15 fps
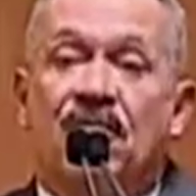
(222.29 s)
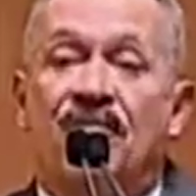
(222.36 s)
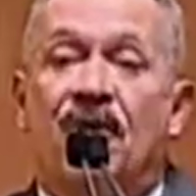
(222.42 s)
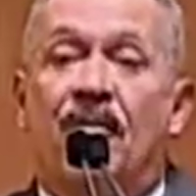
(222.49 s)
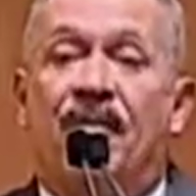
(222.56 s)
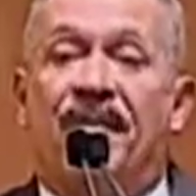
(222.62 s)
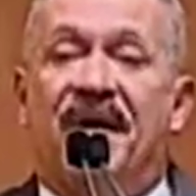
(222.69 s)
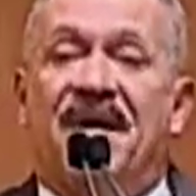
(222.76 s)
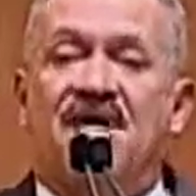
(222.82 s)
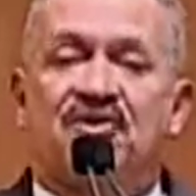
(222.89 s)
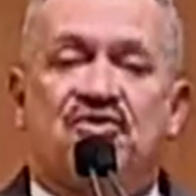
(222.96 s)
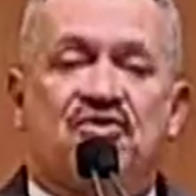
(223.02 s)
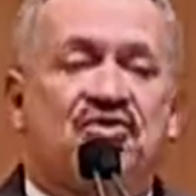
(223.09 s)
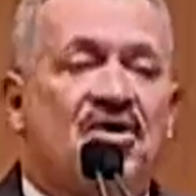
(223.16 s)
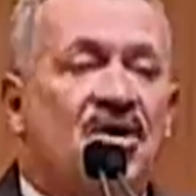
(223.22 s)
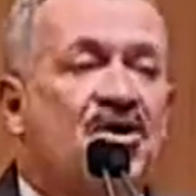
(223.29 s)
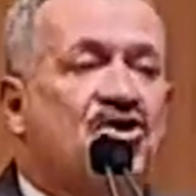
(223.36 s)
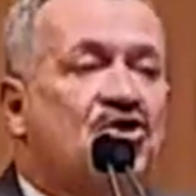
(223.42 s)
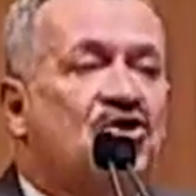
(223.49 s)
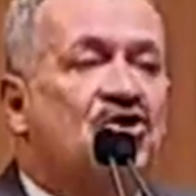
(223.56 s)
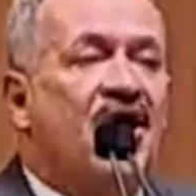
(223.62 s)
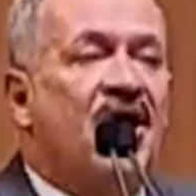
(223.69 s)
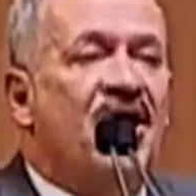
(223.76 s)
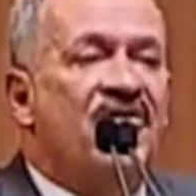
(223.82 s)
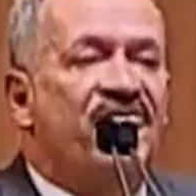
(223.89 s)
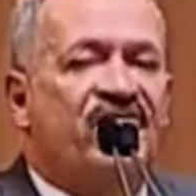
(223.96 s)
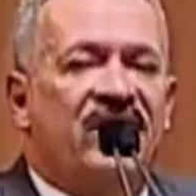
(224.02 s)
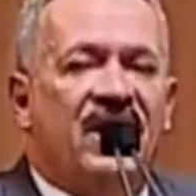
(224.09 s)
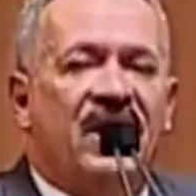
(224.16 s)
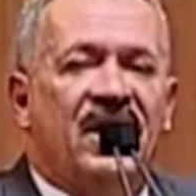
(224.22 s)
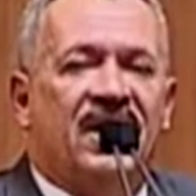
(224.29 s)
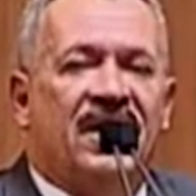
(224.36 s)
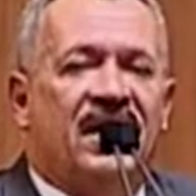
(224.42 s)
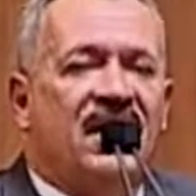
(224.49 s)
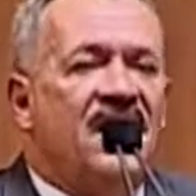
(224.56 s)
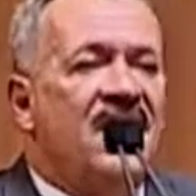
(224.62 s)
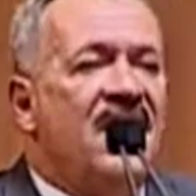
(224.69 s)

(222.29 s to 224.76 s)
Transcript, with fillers: mil presos só em Viana.